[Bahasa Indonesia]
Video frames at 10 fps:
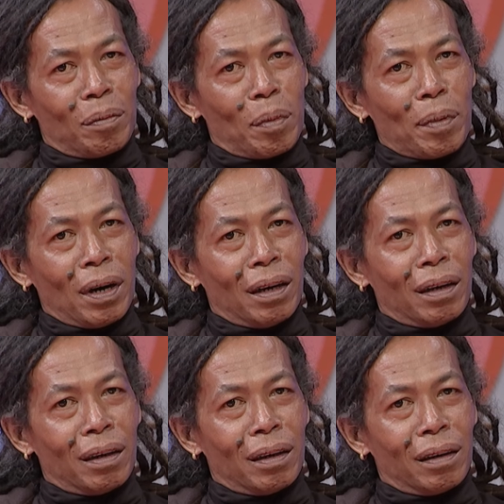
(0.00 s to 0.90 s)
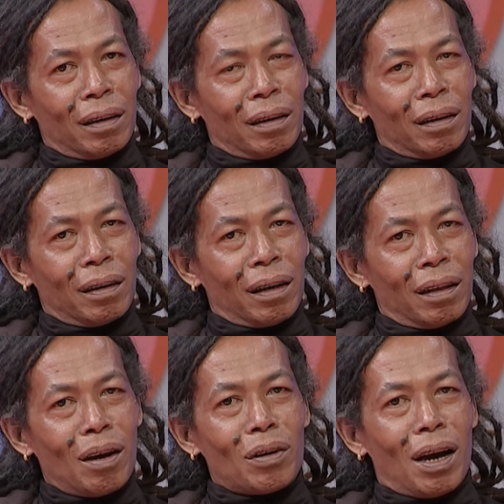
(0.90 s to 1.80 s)
memang nggak
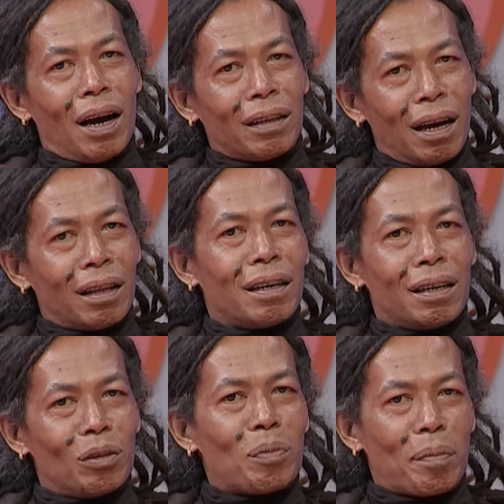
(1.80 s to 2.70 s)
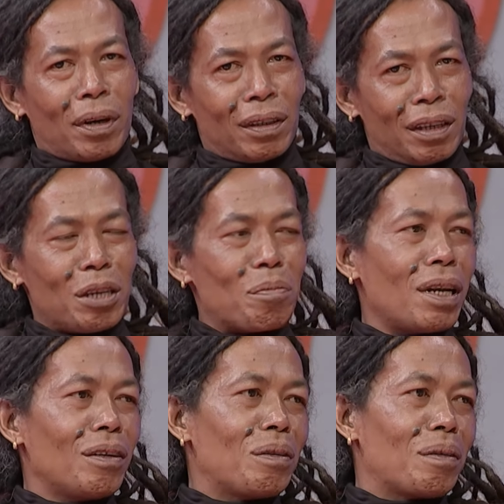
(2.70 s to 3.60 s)
tahu ya kata hati memang
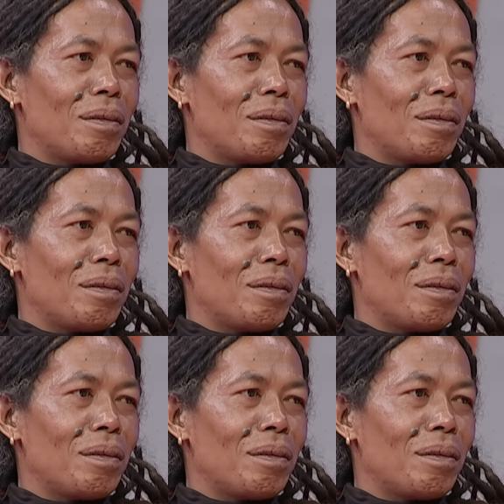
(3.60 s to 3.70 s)
seniman itu.